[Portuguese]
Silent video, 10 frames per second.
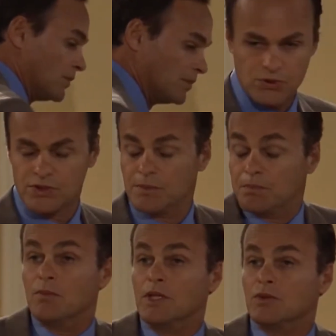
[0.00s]
eu posso te,
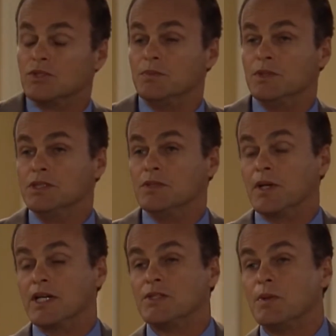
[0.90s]
pelo menos te pedir
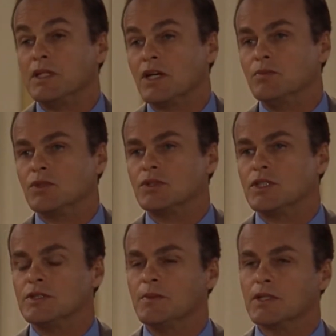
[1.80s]
para respeitar o meu
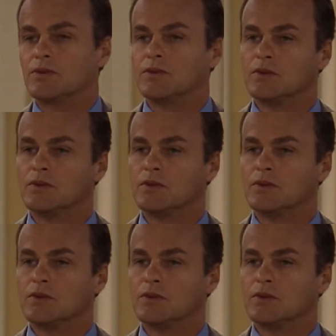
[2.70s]
sentimento.